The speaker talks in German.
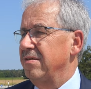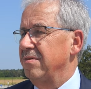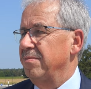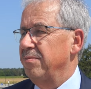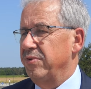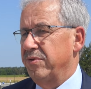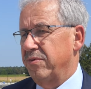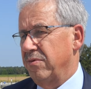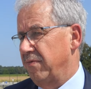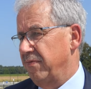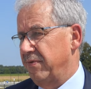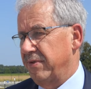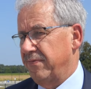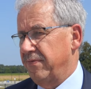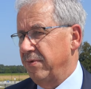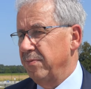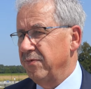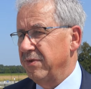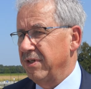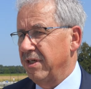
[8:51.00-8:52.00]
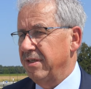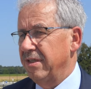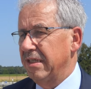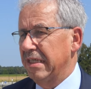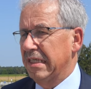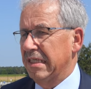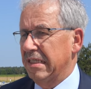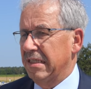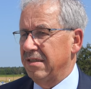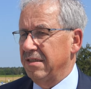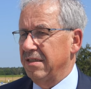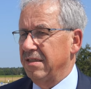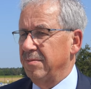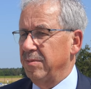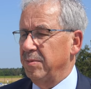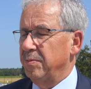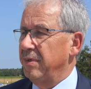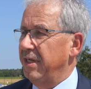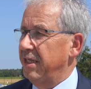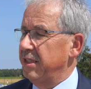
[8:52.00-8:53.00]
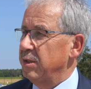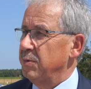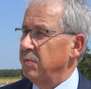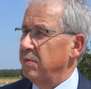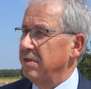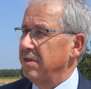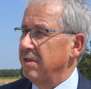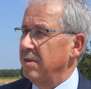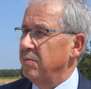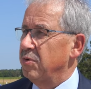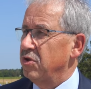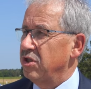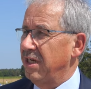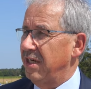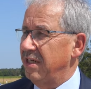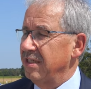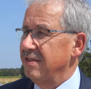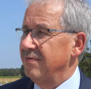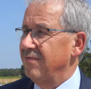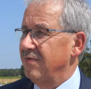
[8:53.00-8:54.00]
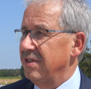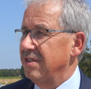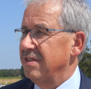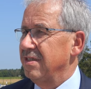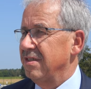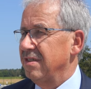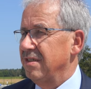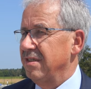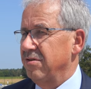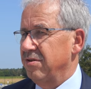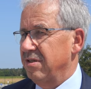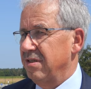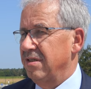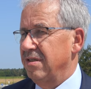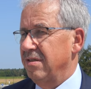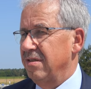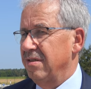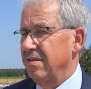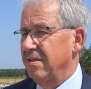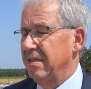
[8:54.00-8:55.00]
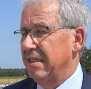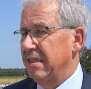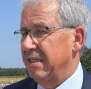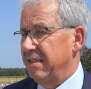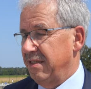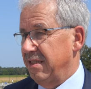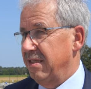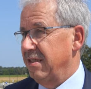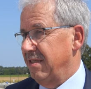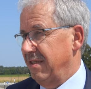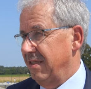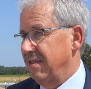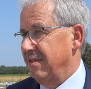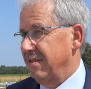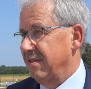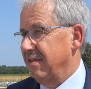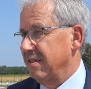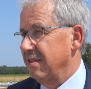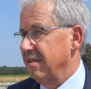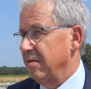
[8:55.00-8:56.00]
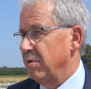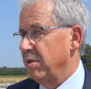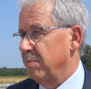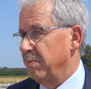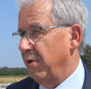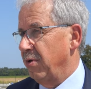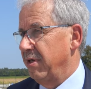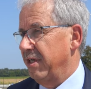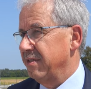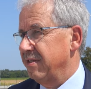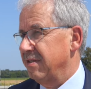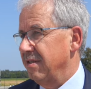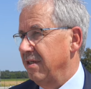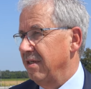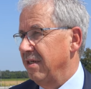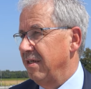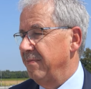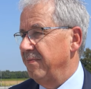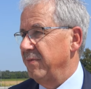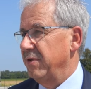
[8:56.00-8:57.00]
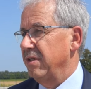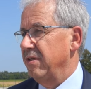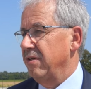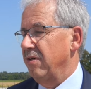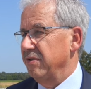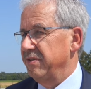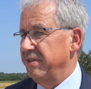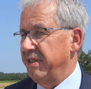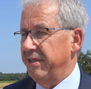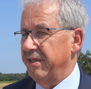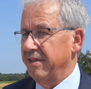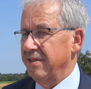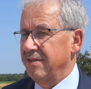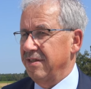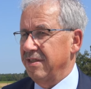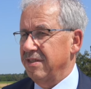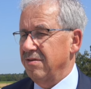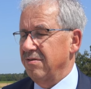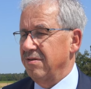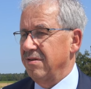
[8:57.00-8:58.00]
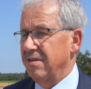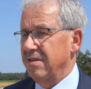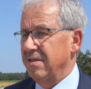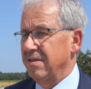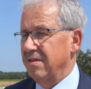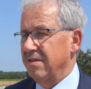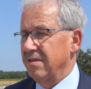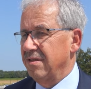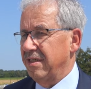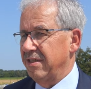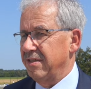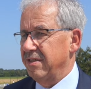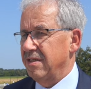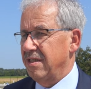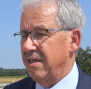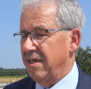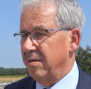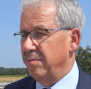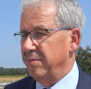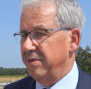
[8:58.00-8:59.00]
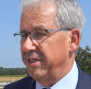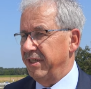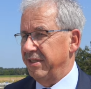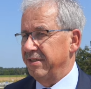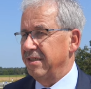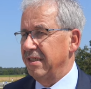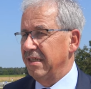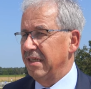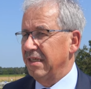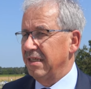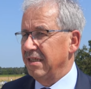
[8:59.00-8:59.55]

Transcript: beziehungsweise fast fünf Jahren, mit dem Landesbetrieb Straßenwesen dort äh, sind nämlich Baulastträger, äh, auseinandergesetzt und äh, ganz klar benannt,